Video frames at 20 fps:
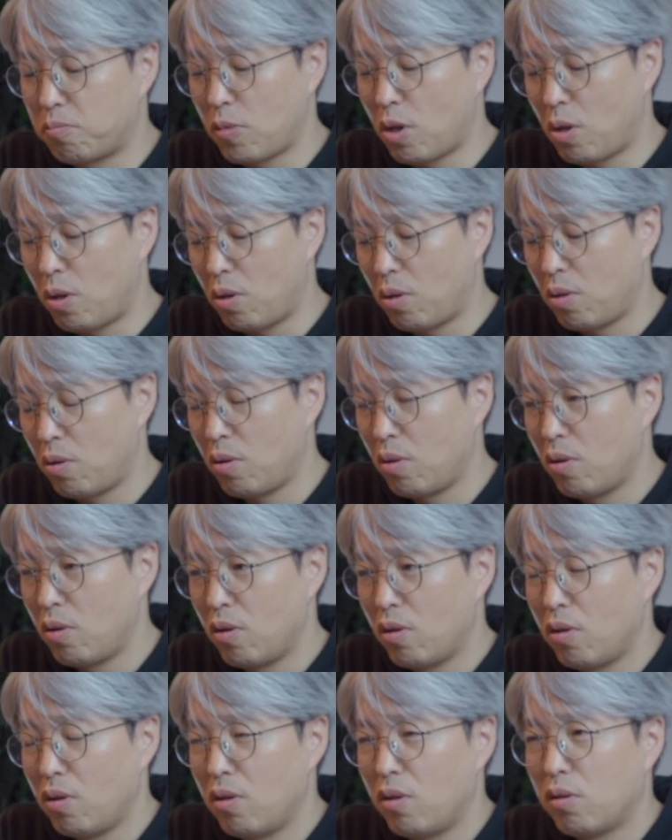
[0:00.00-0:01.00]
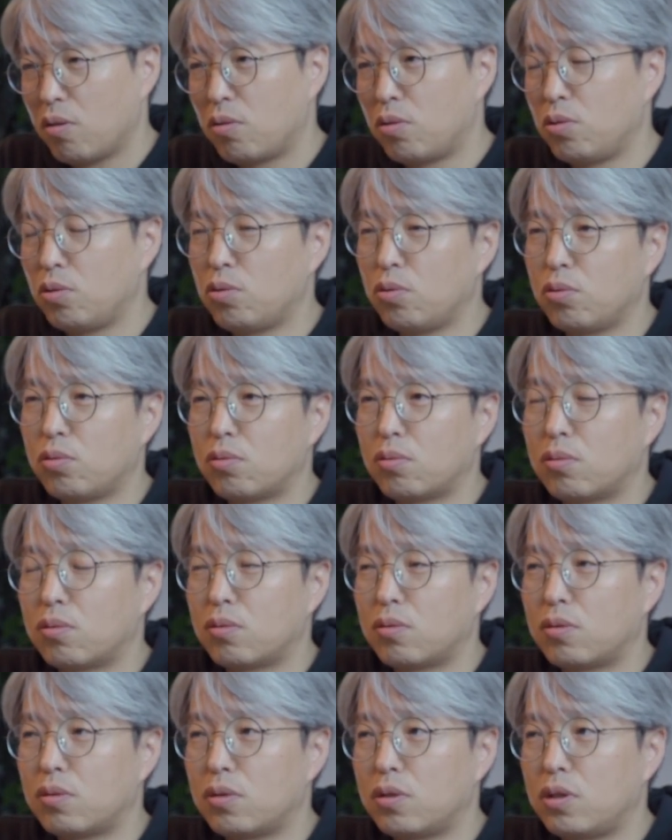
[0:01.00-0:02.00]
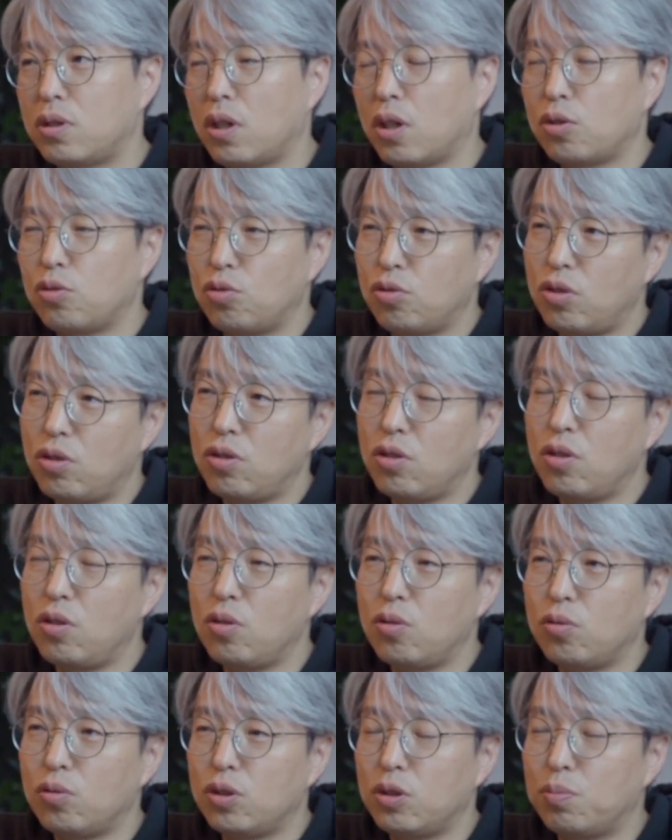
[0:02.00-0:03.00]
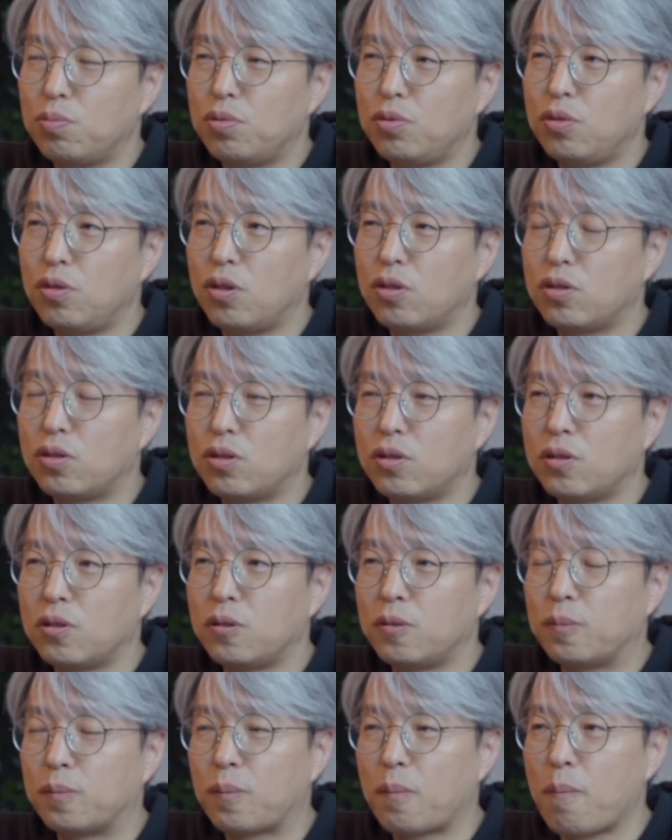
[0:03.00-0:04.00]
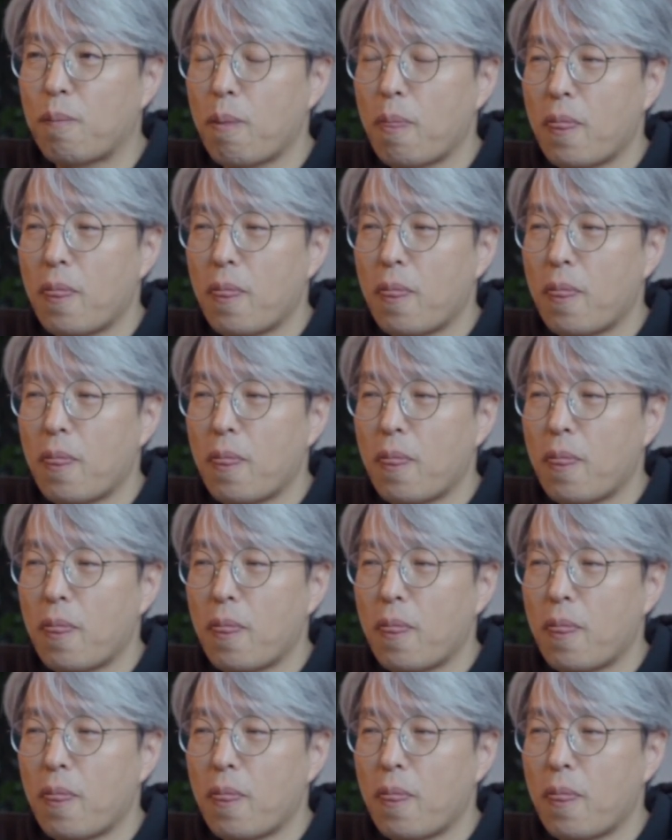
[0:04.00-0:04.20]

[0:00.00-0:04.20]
네. 그리고 제가 추천드리고 싶은 것은